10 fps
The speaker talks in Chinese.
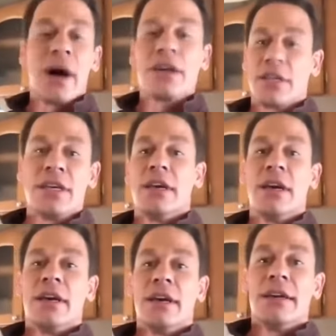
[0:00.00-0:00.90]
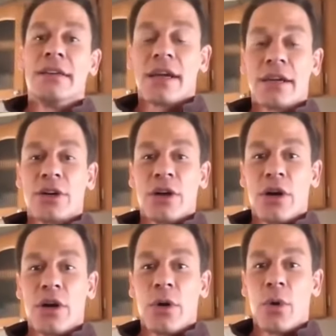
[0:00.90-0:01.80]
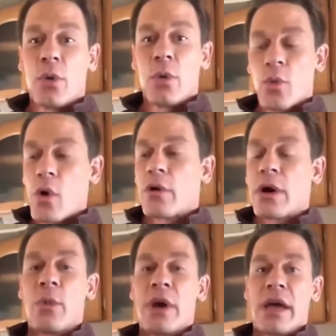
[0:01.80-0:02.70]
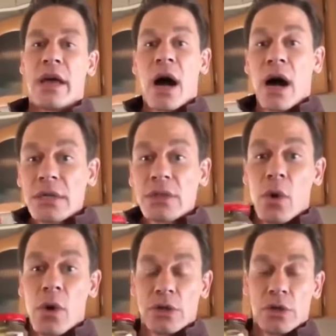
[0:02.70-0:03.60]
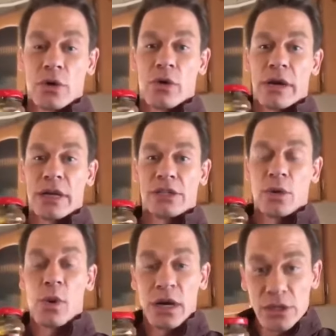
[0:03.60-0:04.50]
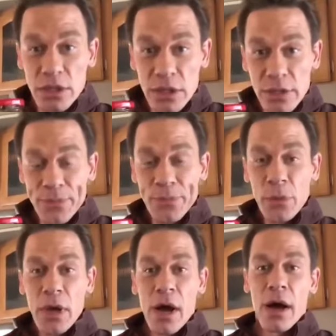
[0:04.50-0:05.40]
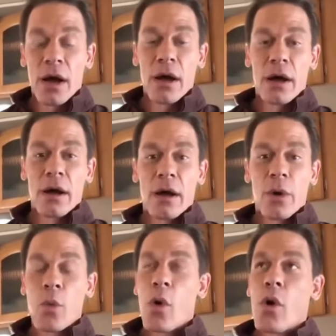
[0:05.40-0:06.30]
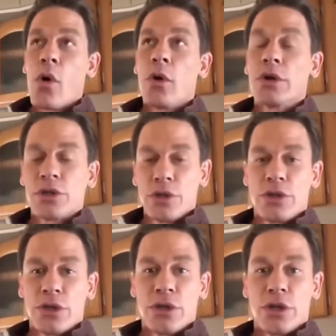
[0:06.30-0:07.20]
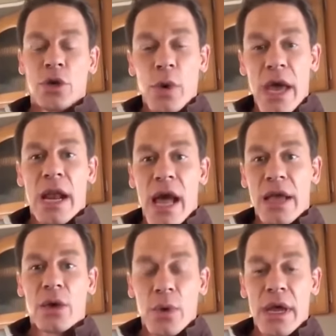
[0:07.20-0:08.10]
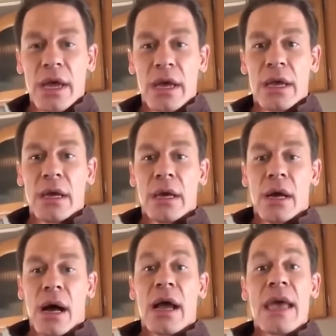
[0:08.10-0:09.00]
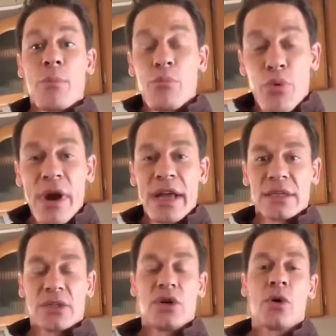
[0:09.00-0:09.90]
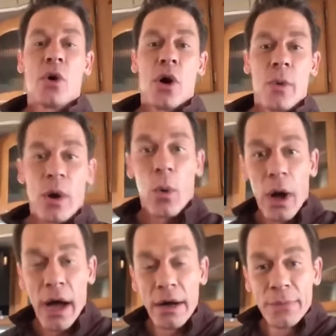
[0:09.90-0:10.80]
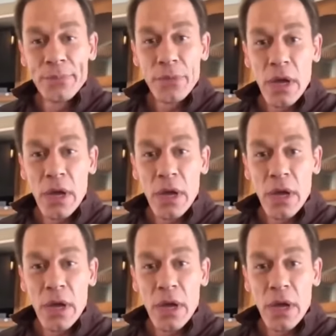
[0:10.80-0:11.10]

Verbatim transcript: 有关系，但是我认为很多中国人喜欢这个，呃，我甚至越来越，呃，embrace 中国文化，